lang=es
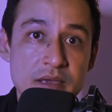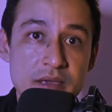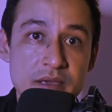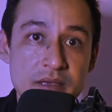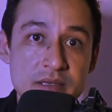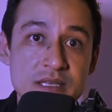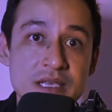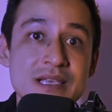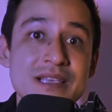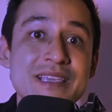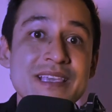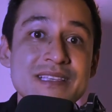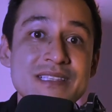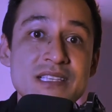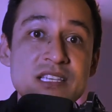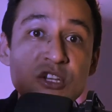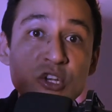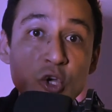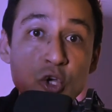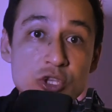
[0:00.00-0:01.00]
es
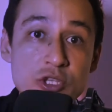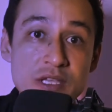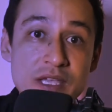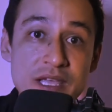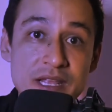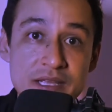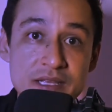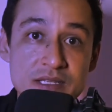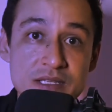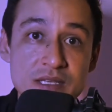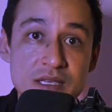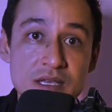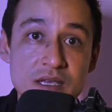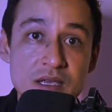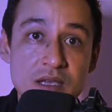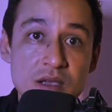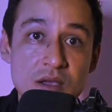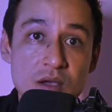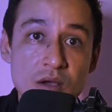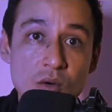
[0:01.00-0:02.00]
que si no tienes
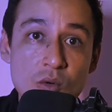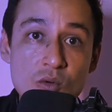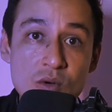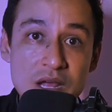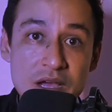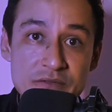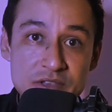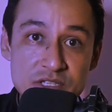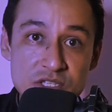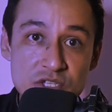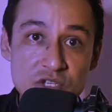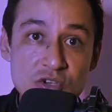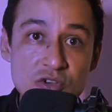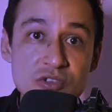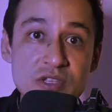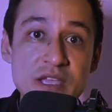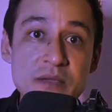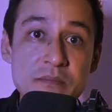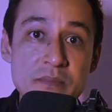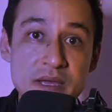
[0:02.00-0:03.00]
una
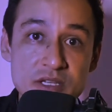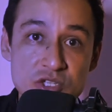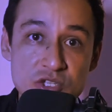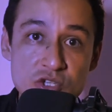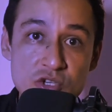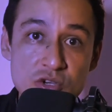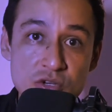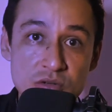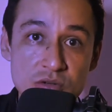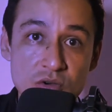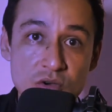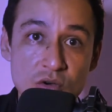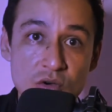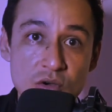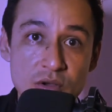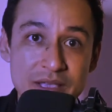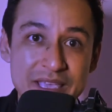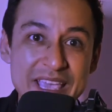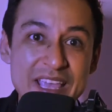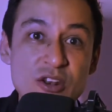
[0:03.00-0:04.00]
visión de inversión
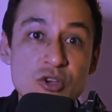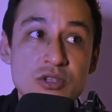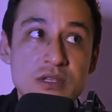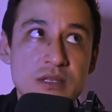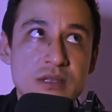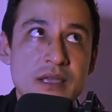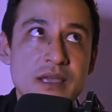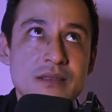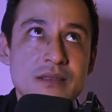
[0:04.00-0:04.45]
que, no,